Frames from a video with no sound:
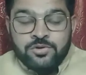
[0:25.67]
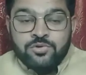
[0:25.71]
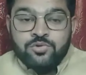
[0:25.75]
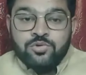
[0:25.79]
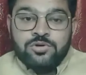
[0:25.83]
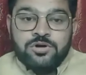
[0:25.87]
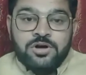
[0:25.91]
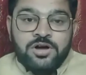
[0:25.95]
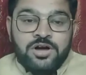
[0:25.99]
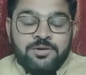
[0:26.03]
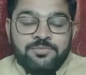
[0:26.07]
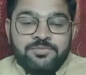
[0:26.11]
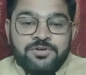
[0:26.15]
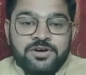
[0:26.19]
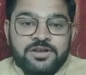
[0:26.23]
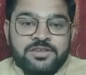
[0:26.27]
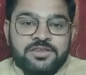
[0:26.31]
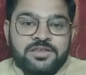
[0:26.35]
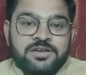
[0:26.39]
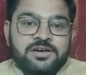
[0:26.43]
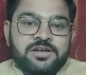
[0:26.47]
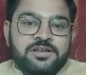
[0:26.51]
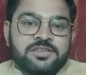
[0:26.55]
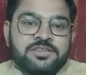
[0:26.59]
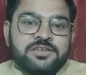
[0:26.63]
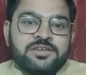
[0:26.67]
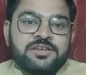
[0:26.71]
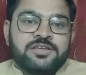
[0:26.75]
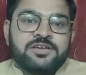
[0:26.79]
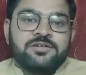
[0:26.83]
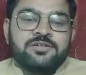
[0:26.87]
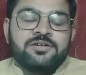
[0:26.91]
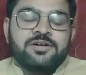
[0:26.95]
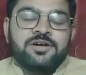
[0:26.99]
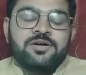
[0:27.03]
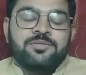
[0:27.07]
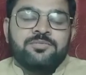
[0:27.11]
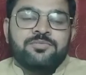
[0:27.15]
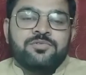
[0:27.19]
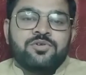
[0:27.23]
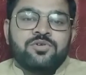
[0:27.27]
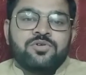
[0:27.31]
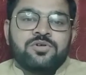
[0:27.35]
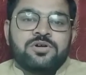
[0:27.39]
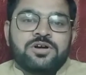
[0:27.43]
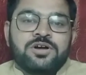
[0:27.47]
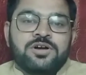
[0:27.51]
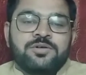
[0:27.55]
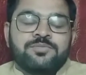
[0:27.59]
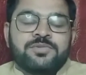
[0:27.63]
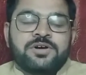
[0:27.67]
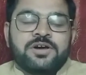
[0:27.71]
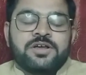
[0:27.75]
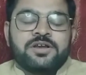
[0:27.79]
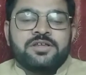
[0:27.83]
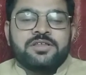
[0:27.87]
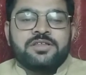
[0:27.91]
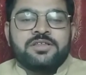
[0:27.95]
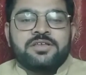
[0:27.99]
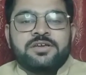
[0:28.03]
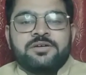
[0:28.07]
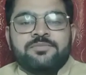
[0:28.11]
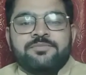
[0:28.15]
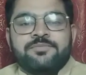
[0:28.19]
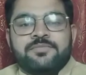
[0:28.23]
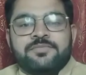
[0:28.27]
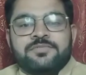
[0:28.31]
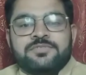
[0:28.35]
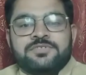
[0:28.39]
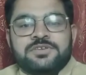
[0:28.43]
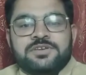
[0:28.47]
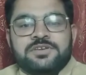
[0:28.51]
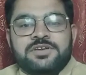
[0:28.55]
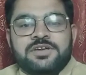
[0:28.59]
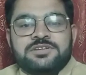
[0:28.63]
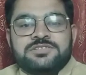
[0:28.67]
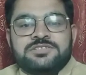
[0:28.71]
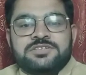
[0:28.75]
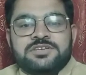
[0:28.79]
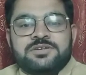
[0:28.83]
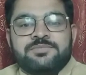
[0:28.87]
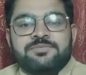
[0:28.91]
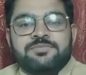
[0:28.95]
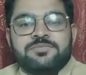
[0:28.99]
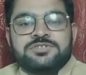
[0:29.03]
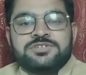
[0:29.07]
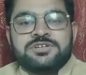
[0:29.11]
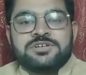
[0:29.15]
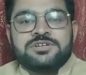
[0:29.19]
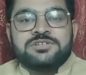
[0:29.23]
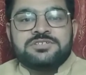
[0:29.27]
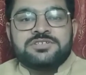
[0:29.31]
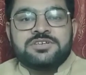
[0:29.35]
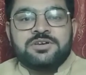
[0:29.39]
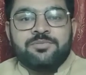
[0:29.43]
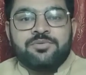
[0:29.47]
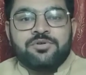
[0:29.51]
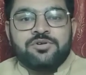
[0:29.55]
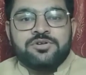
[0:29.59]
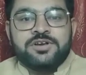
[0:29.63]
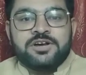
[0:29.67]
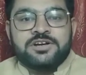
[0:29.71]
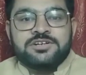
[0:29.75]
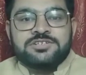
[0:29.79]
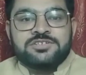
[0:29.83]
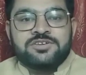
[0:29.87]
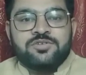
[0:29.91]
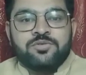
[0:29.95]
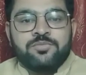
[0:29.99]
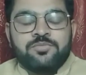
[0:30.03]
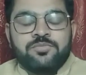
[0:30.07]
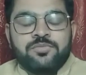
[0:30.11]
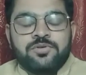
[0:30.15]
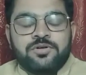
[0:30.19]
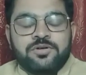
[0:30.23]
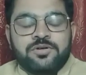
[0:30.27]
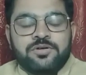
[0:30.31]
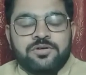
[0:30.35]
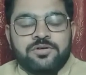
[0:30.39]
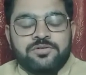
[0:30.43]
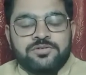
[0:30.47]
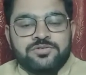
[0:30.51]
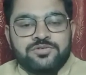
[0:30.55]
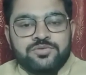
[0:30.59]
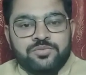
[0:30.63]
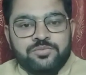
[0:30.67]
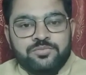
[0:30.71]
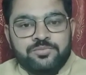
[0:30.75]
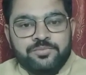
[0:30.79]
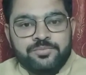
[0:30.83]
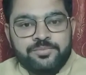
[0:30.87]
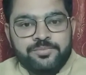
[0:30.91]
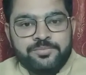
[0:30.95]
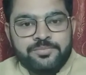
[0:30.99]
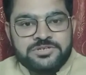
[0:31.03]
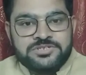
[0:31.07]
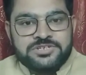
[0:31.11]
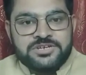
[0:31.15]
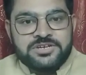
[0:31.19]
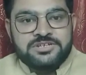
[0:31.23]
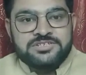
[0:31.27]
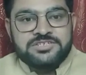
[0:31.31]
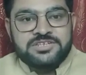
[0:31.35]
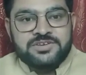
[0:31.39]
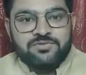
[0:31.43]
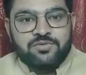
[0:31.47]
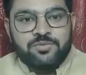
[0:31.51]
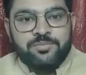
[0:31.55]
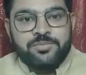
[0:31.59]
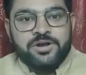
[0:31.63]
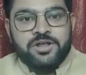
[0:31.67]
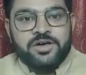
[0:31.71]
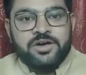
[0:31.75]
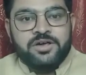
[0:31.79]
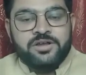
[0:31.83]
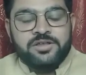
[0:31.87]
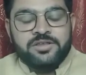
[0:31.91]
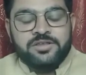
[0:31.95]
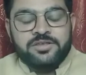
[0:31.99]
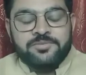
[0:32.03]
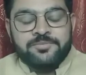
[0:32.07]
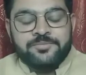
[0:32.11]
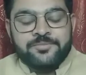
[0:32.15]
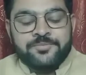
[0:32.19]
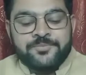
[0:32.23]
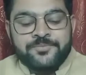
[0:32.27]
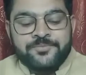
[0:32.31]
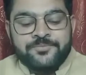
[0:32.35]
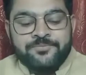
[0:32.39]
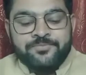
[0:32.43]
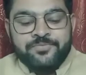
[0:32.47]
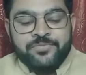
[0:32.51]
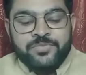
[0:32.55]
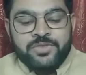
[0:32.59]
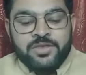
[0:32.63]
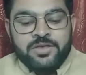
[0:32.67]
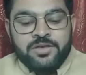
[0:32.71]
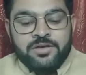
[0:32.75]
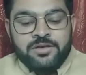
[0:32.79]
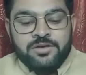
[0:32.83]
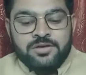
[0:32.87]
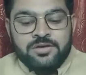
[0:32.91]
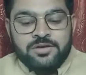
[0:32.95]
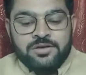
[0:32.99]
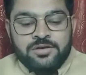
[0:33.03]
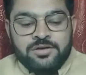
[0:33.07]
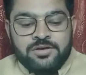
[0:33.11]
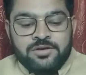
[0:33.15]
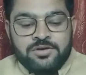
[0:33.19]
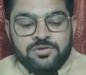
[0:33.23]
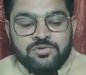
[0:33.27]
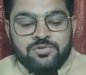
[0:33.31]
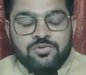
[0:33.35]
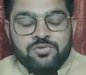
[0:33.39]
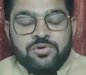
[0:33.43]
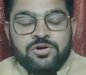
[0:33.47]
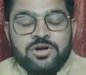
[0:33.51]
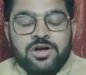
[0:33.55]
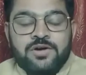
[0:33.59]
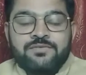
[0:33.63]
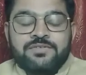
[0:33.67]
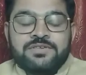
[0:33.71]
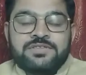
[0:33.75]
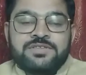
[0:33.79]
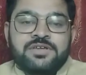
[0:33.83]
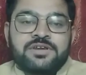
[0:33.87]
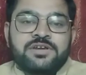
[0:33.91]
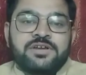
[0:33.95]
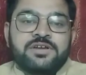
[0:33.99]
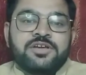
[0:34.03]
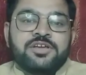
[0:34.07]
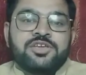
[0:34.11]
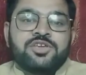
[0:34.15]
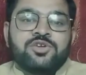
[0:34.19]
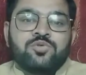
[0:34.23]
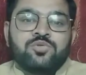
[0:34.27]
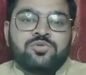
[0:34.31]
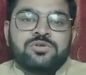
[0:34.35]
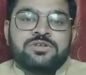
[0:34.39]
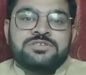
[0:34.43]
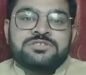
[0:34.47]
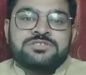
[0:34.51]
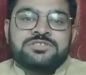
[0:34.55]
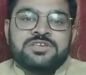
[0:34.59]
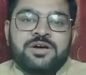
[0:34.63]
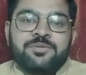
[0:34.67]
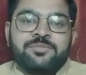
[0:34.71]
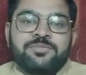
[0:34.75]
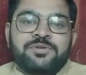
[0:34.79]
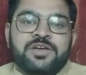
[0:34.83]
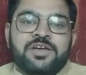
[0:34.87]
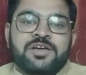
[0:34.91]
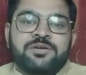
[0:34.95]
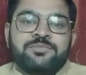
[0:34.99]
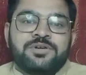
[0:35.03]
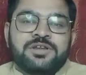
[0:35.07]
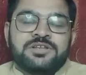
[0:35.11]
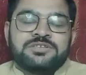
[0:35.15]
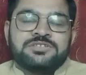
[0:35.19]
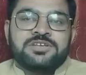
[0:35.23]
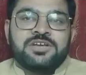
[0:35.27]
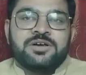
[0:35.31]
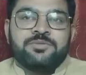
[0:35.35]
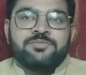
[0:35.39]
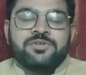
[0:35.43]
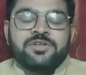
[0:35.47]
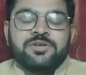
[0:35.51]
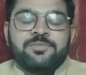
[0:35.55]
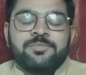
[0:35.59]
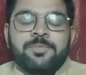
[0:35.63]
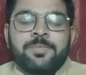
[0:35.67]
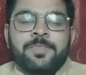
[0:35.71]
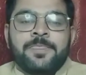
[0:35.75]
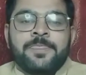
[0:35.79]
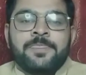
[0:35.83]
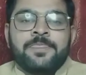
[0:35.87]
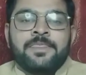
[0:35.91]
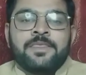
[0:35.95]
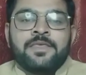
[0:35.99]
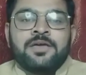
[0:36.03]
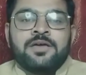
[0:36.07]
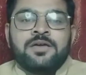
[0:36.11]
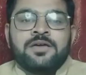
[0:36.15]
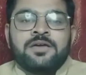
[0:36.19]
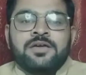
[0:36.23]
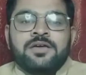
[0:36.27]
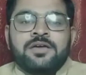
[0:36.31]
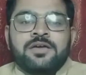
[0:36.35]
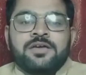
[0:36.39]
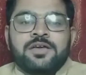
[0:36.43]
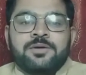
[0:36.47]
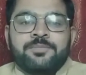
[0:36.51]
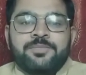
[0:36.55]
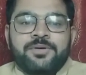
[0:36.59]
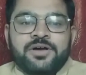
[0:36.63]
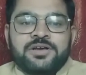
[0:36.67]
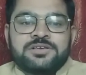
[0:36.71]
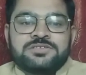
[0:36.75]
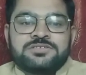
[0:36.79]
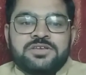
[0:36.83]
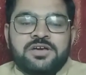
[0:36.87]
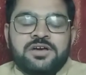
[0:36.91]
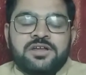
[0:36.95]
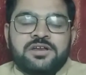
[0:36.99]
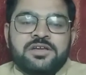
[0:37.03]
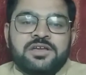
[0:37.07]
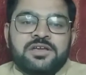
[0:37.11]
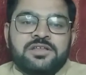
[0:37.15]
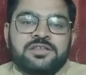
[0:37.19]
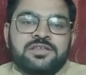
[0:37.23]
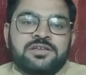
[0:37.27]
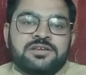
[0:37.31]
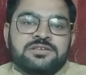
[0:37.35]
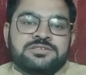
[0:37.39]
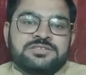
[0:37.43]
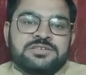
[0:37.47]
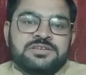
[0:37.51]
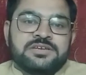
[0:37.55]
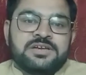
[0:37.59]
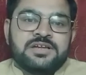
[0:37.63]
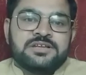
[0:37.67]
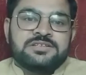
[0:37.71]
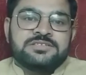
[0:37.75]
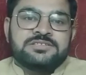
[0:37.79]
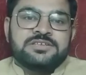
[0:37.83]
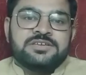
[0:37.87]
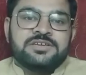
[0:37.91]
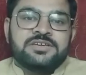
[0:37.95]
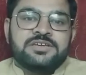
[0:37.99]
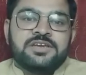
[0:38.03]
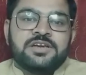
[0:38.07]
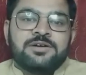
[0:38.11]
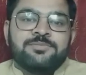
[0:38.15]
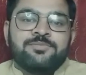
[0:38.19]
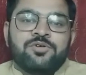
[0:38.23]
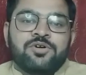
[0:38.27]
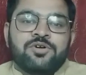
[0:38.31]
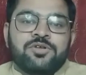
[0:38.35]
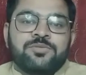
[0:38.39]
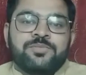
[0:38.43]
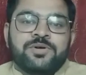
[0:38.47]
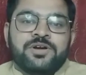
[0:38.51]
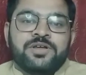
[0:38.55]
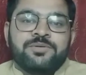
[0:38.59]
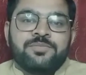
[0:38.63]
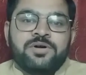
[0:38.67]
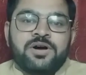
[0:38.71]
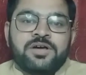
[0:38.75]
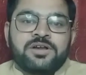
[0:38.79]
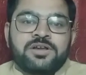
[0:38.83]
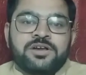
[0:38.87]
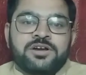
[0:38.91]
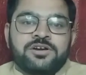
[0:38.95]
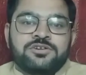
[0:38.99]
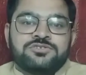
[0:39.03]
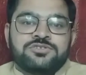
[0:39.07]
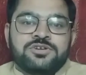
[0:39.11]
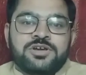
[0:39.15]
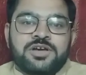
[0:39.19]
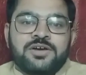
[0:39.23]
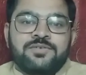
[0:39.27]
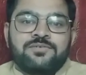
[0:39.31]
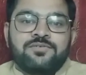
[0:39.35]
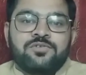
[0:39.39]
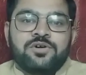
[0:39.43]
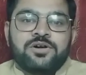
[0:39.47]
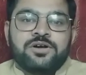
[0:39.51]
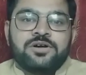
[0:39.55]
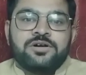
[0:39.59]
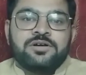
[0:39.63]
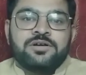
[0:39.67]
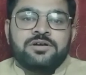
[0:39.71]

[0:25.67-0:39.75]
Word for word: तो काम करते करते ना हम लोग काम कर रहे थे सी एन सी मशीन के प्रोजेक्ट्स को जो मशीन है वो बना रहे थे तो काफ़ी सारी ना क्यूरीज सामने आई मेरे सामने ये पाकिस्तान के अंदर सी एन सी की एक बहुत बड़ी मार्केट जो है वो